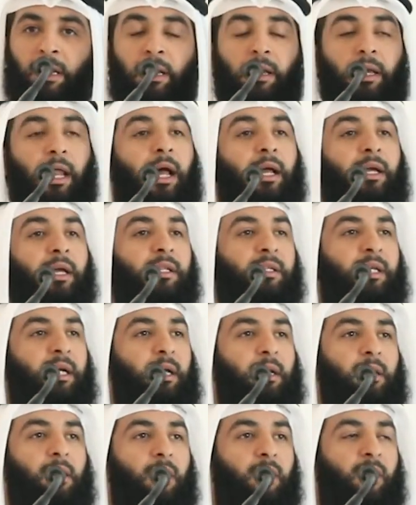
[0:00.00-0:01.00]
لا
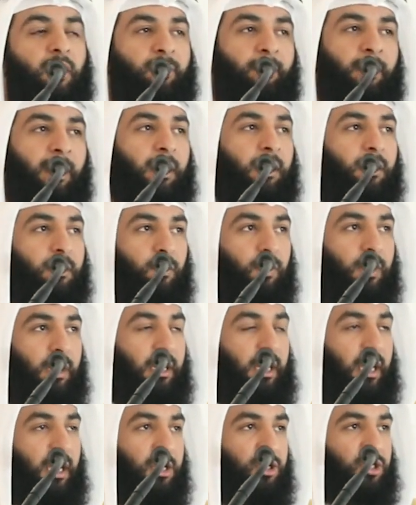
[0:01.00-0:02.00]
يتعارض مع قول
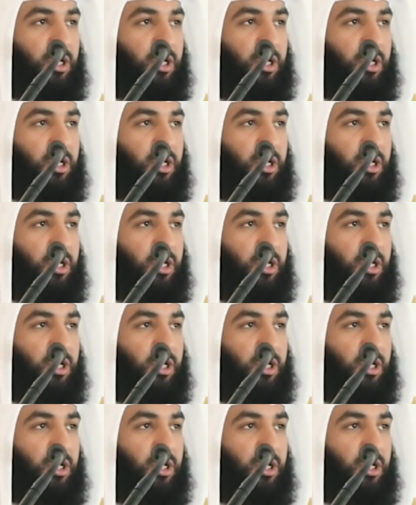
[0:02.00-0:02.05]
الله